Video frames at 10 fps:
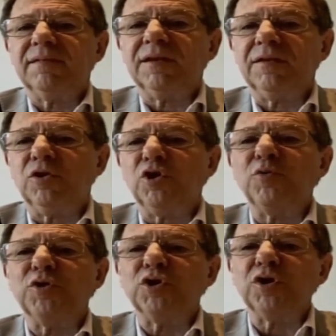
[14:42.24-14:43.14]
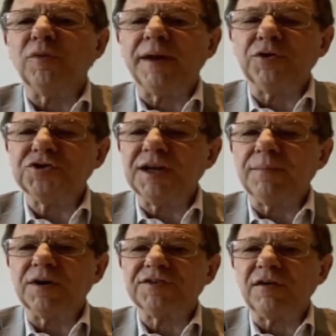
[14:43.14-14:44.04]
no, estoy nombrando China
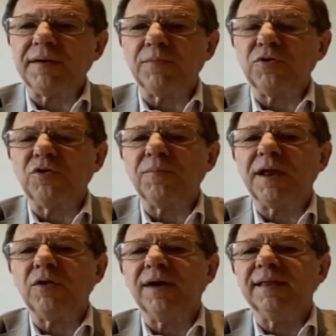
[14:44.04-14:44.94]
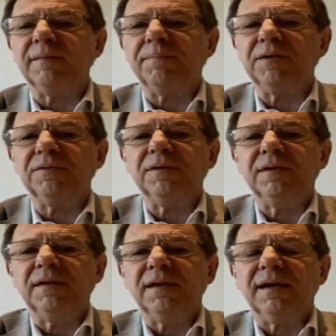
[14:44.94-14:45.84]
porque ya lo habíamos nombrado antes, pero
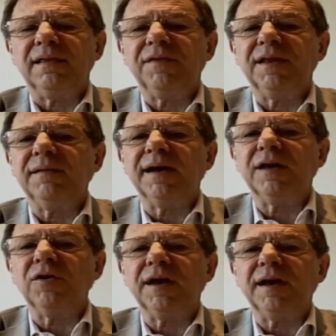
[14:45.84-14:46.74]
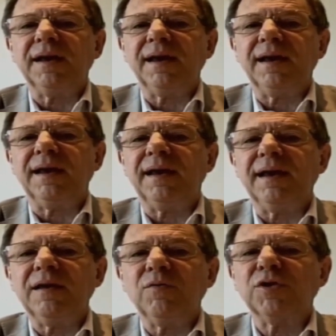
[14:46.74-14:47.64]
en definitiva creo que eh,
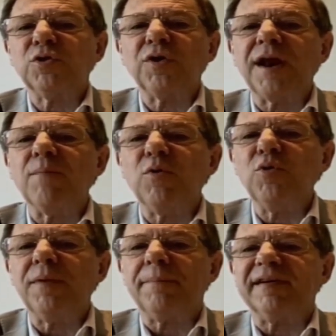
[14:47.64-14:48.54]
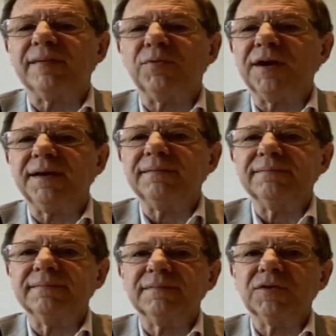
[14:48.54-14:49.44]
nuestro gran volumen pasa por ahí.
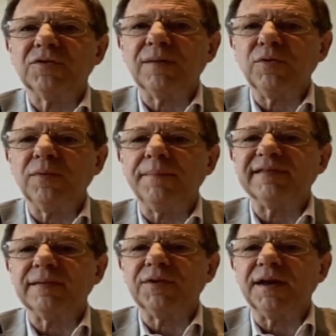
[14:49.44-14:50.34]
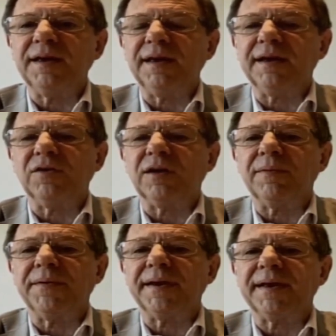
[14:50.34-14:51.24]
Nuestro gran volumen pasa por ahí y creo que va a
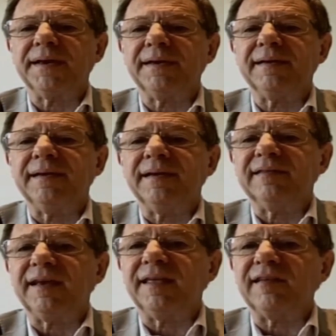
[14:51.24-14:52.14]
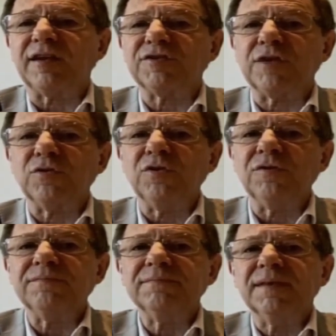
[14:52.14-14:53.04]
haber que seguir desarrollándolo.
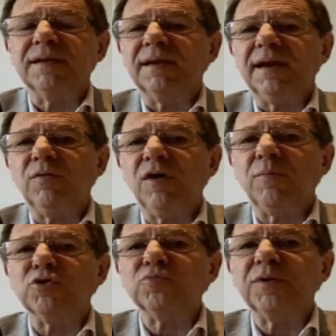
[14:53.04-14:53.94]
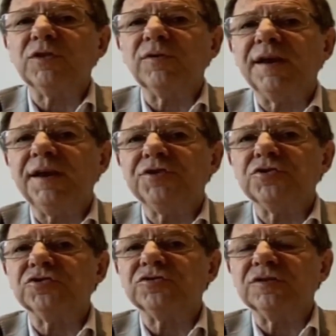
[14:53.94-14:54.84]
Y luego, por supuesto, hay nichos